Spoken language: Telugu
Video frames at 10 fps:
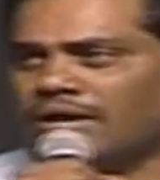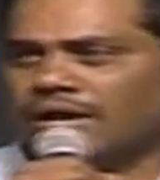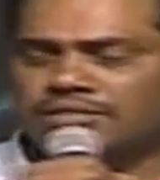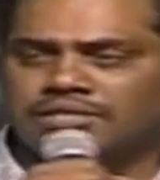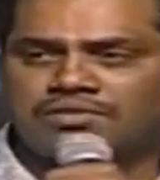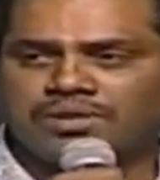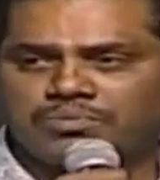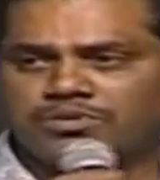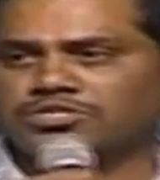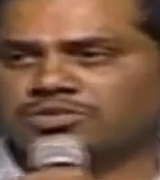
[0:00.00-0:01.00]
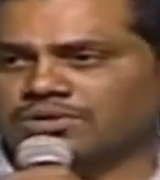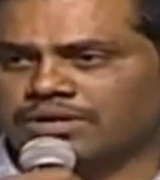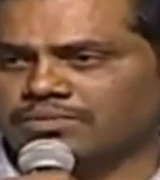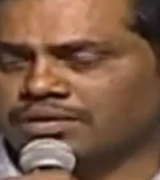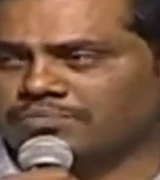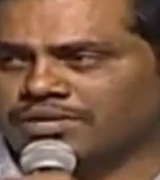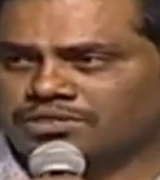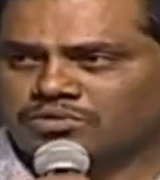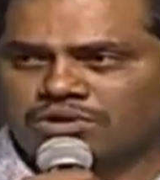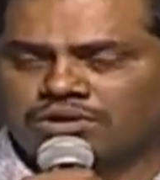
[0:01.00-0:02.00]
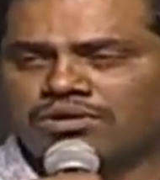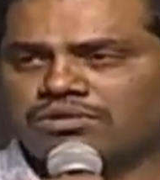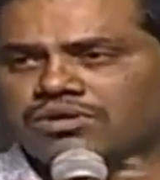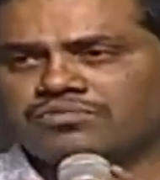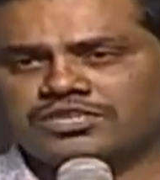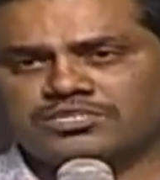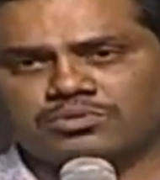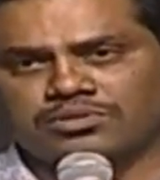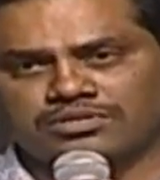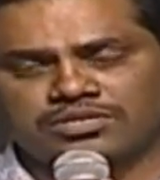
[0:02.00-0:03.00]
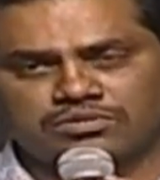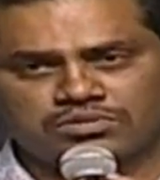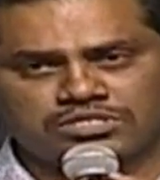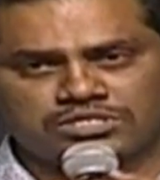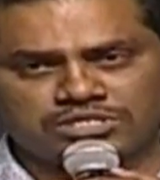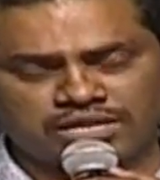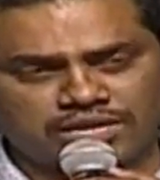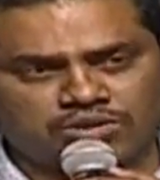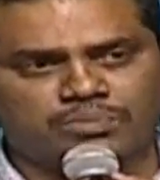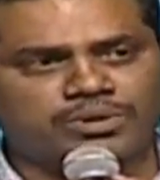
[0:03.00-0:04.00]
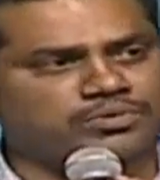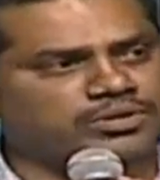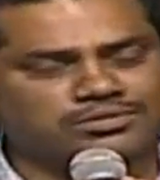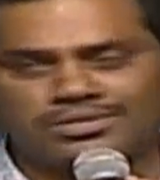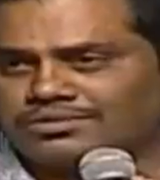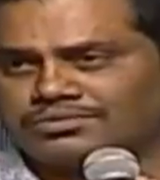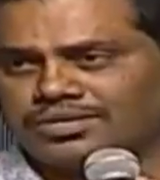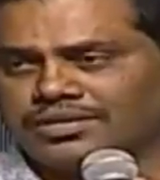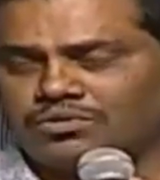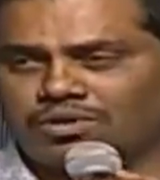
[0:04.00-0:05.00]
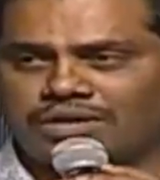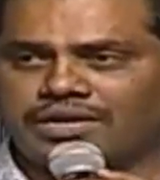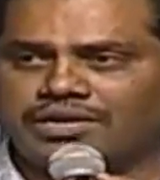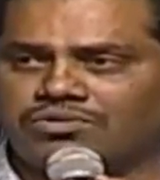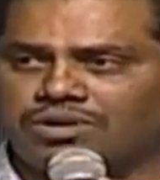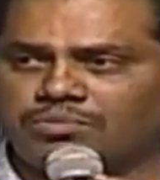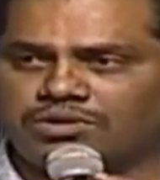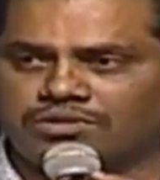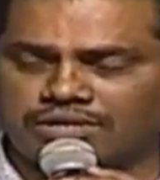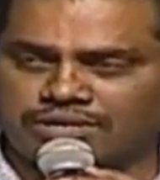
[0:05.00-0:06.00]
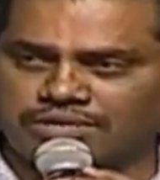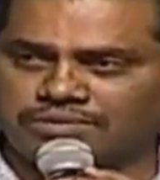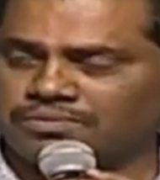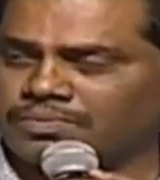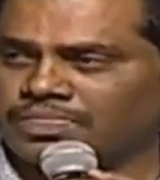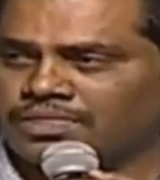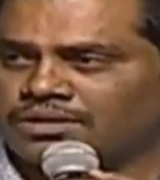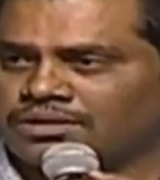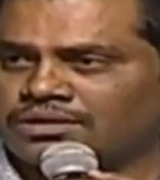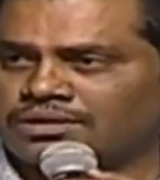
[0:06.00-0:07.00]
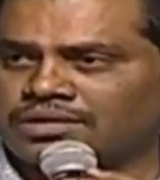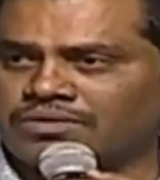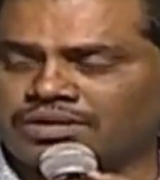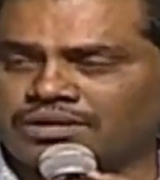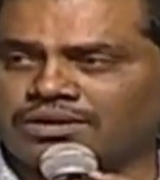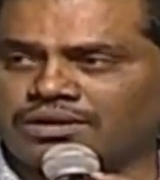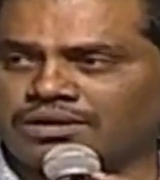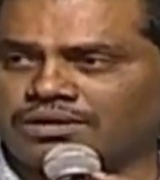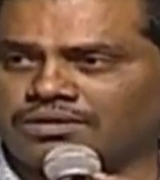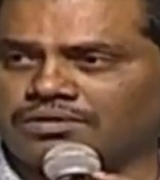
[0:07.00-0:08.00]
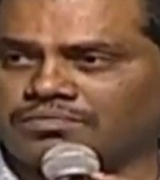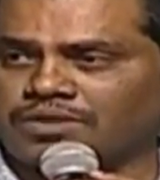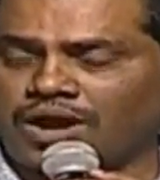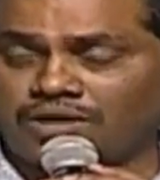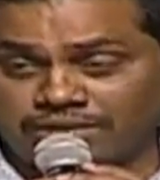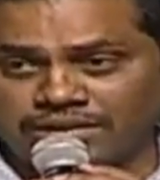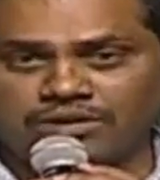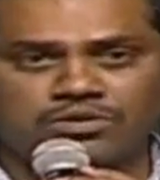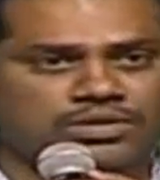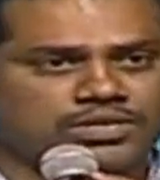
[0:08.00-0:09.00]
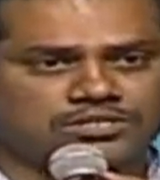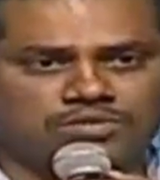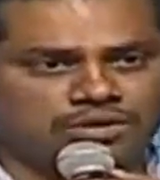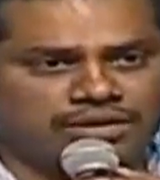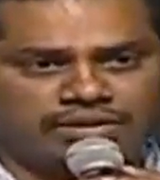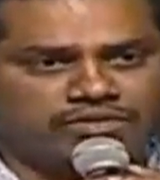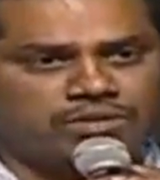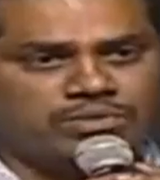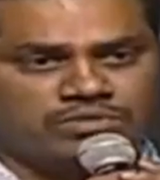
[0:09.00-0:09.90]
అందరి వైపు నుంచి కూడా అంటే ప్రతి ఒక్కళ్ళు కూడా ఫేస్బుక్లో దీని గురించి చాలా గొప్పగా పెడుతున్నారు అంటే ఒక్క నెగిటివ్ కామెంట్ కూడా లేదు ఈవెన్ ఆఫ్లైన్లో కూడా అసలు ఒక్క నెగిటివ్ కామెంట్